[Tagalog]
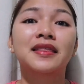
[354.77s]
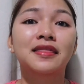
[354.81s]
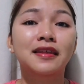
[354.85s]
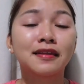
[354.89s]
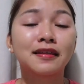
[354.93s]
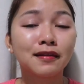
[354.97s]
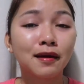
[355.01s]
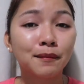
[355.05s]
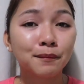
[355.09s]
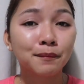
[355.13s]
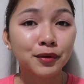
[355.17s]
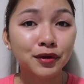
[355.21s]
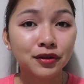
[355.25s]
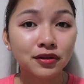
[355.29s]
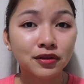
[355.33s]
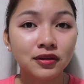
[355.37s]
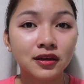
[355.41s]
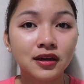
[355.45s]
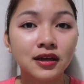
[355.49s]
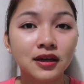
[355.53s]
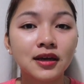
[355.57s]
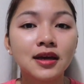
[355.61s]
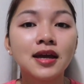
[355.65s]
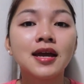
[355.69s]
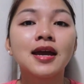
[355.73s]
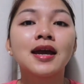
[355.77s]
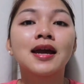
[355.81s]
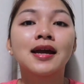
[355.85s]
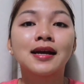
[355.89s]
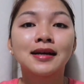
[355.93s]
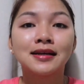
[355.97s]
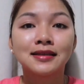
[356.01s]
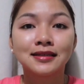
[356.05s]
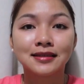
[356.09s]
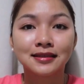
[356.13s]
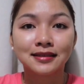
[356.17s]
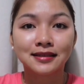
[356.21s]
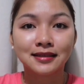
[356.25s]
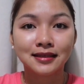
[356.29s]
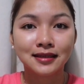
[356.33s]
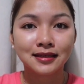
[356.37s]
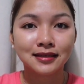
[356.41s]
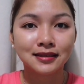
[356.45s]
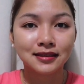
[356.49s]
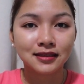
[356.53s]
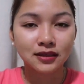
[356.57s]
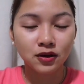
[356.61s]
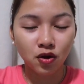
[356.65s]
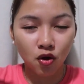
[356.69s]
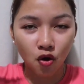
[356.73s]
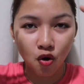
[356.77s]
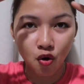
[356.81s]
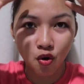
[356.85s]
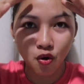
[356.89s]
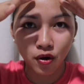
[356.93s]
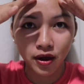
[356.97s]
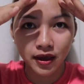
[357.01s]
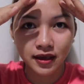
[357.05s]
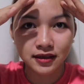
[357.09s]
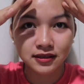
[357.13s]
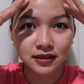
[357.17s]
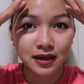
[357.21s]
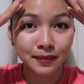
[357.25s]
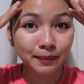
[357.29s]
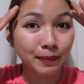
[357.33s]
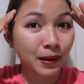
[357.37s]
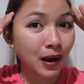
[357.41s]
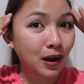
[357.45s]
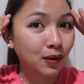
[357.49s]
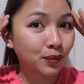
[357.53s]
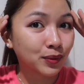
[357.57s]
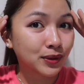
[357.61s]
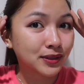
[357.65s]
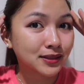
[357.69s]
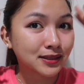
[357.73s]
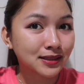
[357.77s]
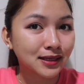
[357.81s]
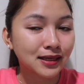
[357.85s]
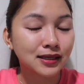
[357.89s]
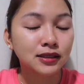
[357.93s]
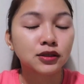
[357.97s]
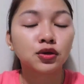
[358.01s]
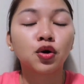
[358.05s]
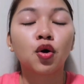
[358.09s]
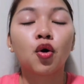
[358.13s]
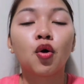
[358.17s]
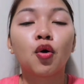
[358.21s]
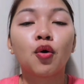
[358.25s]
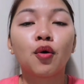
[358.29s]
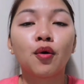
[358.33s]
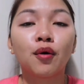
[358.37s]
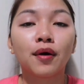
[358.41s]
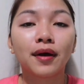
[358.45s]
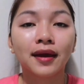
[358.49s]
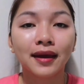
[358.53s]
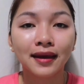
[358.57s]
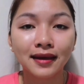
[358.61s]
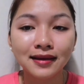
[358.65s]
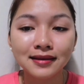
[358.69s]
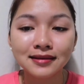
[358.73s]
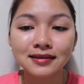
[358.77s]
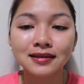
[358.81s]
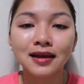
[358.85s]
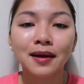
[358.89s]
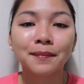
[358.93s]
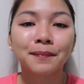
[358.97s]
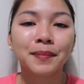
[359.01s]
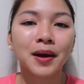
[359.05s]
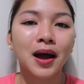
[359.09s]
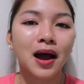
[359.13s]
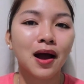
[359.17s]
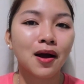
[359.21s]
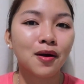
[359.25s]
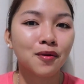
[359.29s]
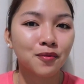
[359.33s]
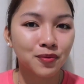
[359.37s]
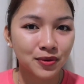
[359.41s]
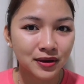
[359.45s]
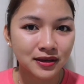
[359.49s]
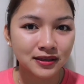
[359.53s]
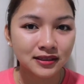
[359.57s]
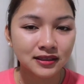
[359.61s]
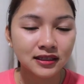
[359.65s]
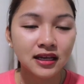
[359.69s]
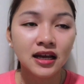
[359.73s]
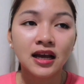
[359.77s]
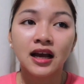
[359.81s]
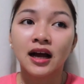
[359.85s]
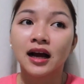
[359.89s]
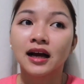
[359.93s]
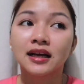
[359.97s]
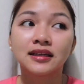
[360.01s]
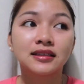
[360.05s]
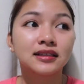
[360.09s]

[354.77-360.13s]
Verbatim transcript: And then number three, sis, OA sa pawis, sis, OA sa pawis.